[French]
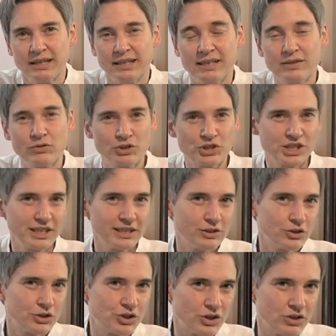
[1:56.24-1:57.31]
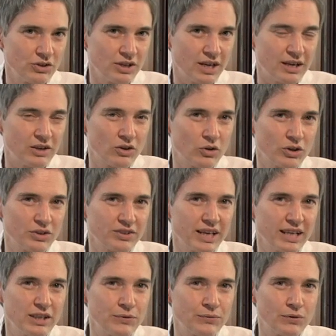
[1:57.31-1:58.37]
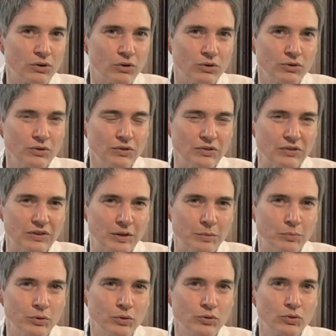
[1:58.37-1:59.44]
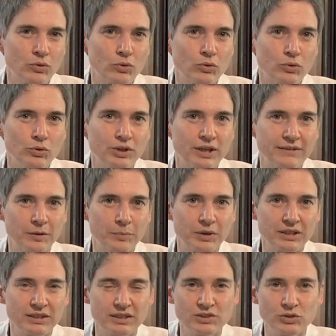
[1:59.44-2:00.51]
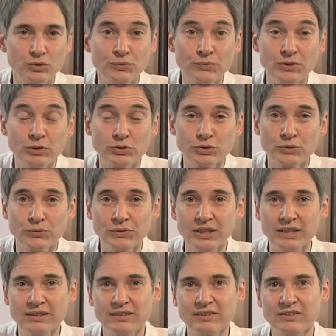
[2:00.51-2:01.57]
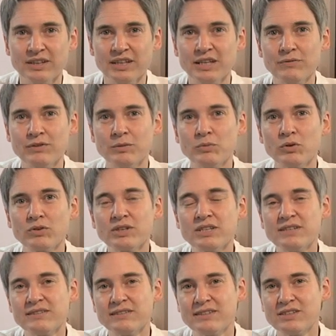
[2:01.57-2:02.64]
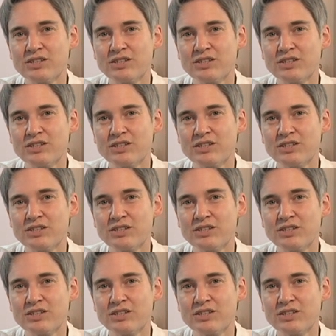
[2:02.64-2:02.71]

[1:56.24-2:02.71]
L'évangile de Jean, encore très différent, c'est plutôt une interprétation philosophique d'un événement qui s'est